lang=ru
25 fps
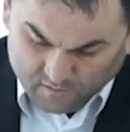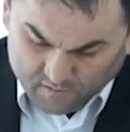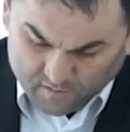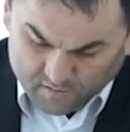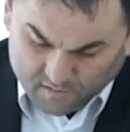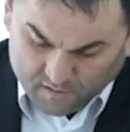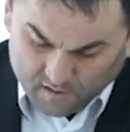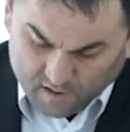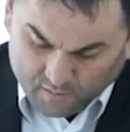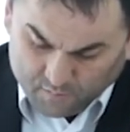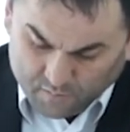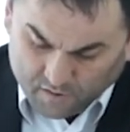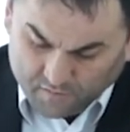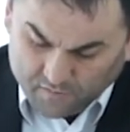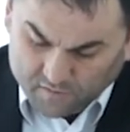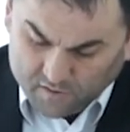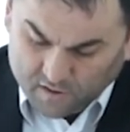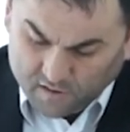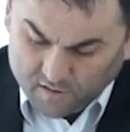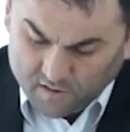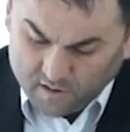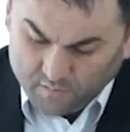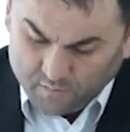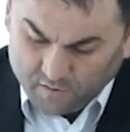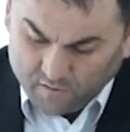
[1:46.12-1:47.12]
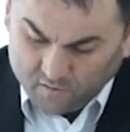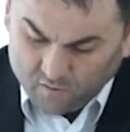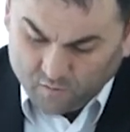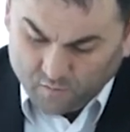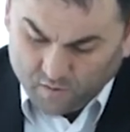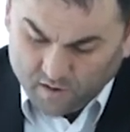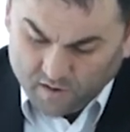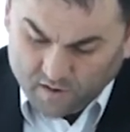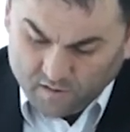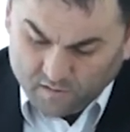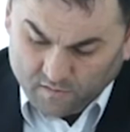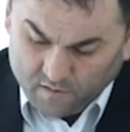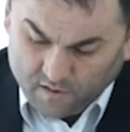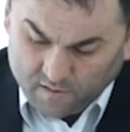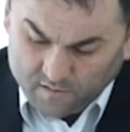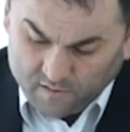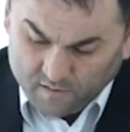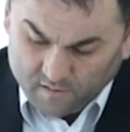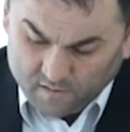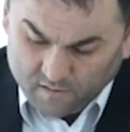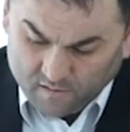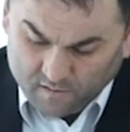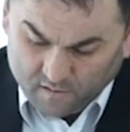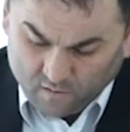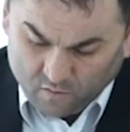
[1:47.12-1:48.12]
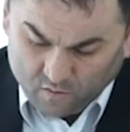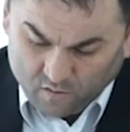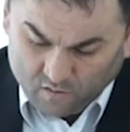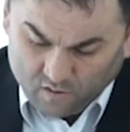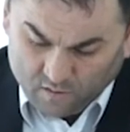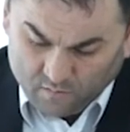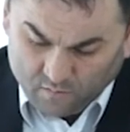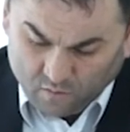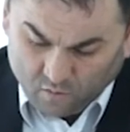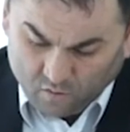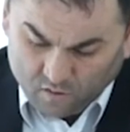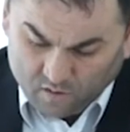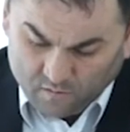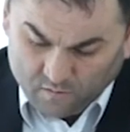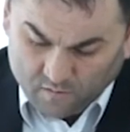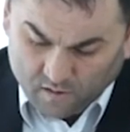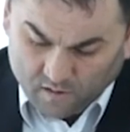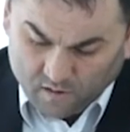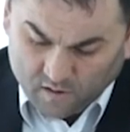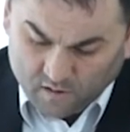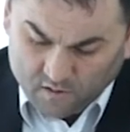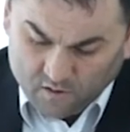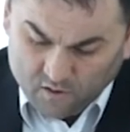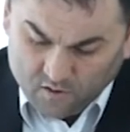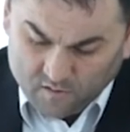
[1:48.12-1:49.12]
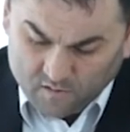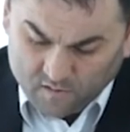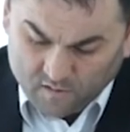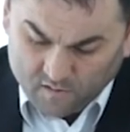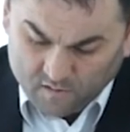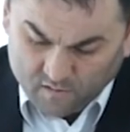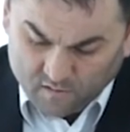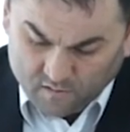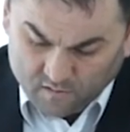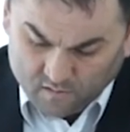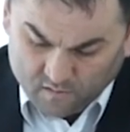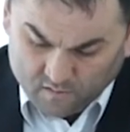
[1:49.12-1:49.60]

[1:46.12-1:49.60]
целях профилактики преступлений, связанных с незаконным оборотом наркотических